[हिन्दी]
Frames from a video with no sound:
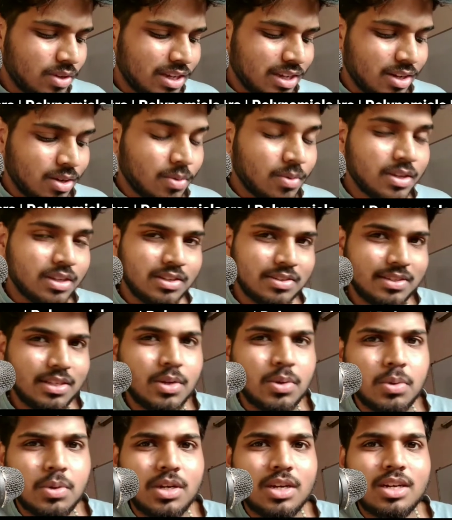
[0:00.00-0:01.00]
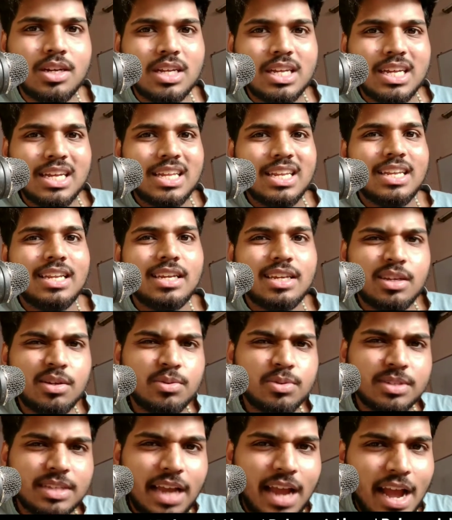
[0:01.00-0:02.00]
के लिए वो ईजी होगा लेकिन
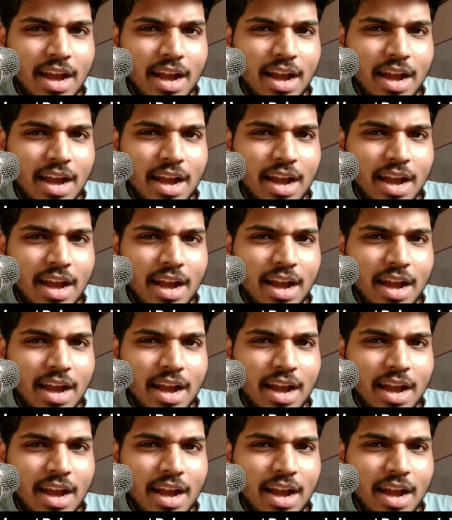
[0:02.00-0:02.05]
कुछ